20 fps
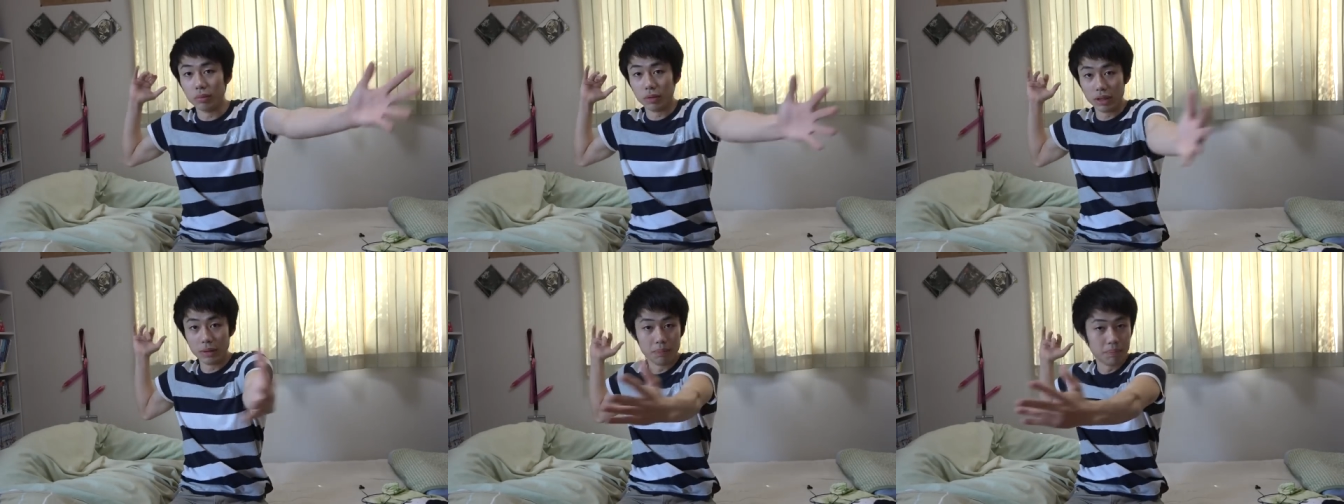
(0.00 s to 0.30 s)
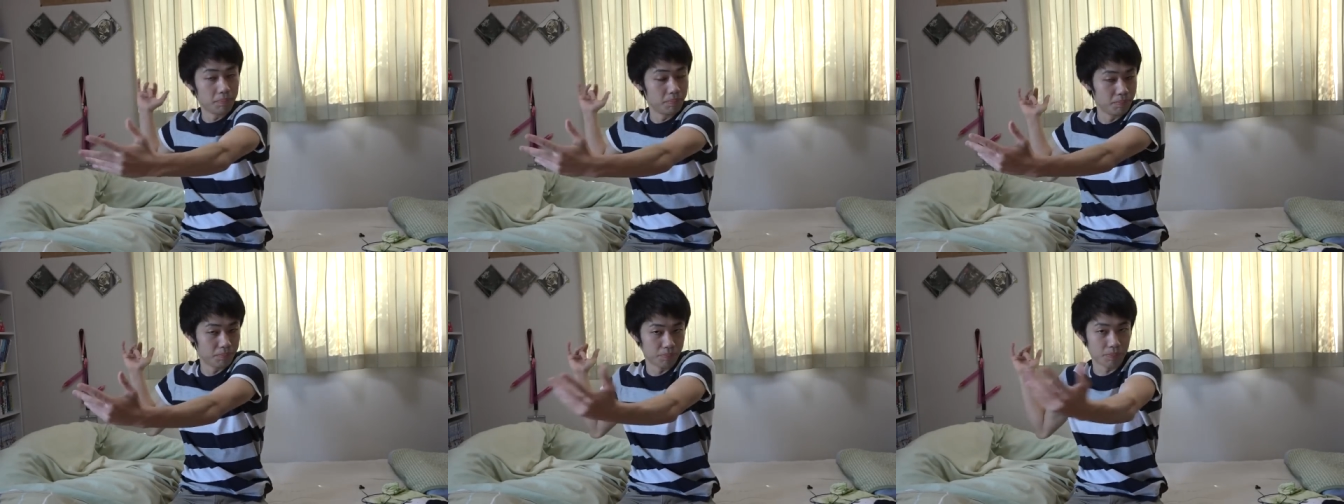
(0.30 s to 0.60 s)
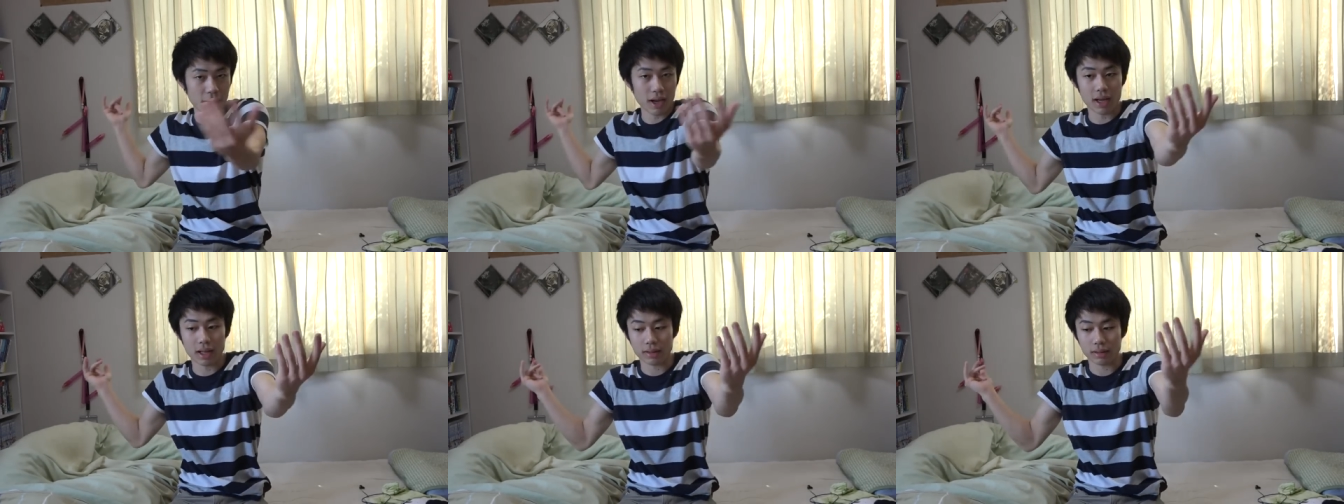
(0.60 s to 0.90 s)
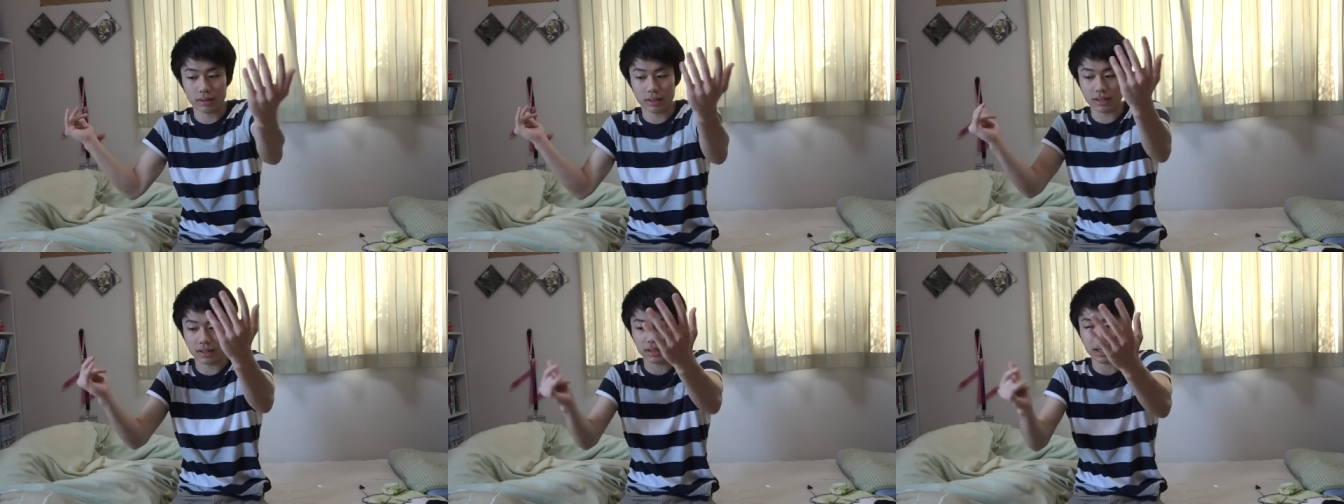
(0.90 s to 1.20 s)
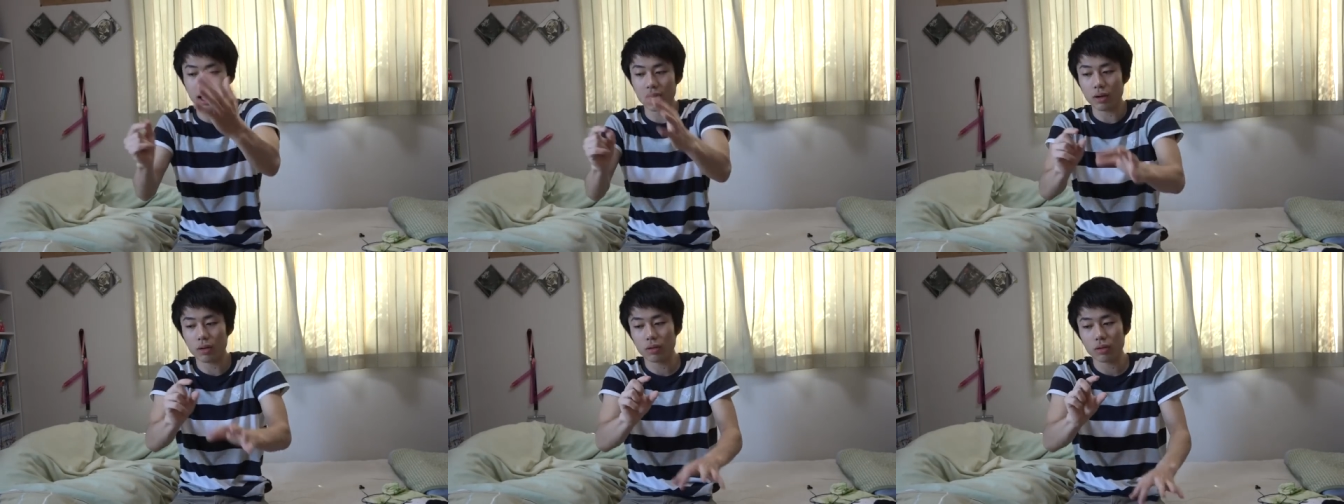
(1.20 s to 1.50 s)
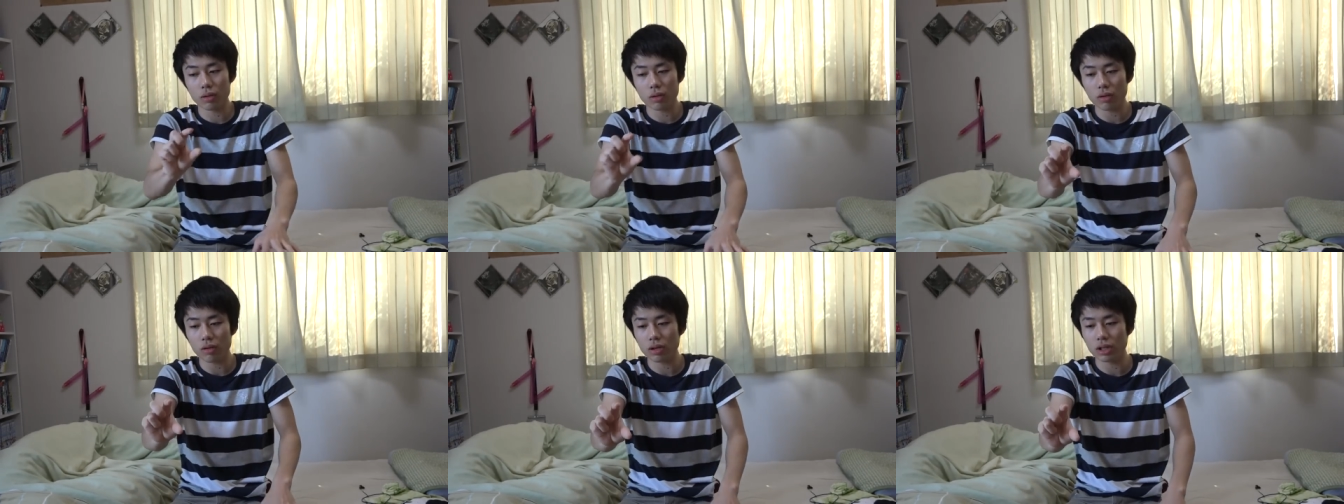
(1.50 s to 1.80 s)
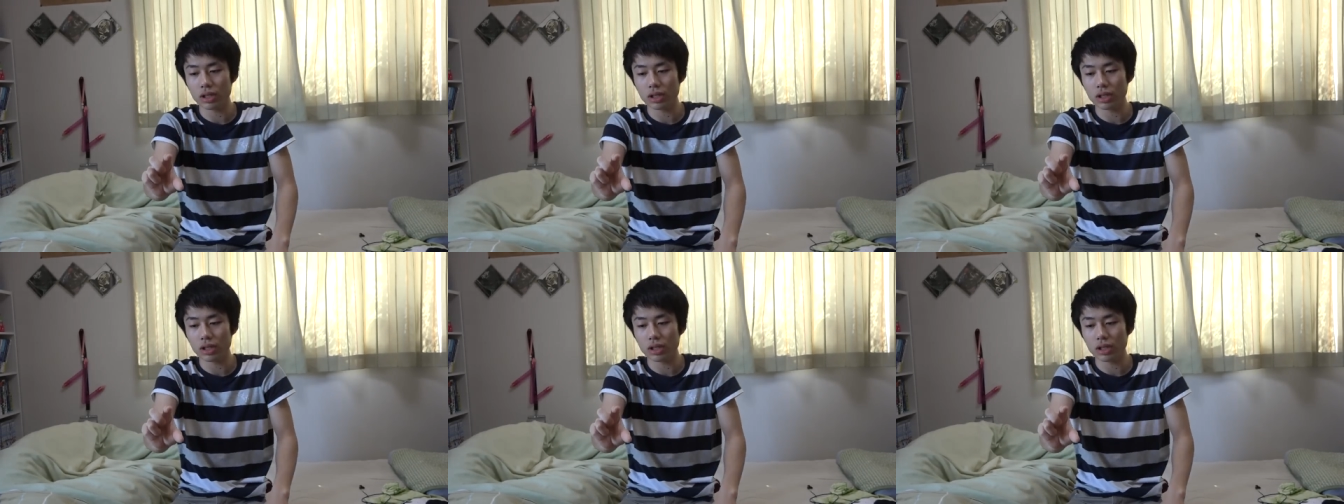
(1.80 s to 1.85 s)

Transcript: いっぱいあって、最後の方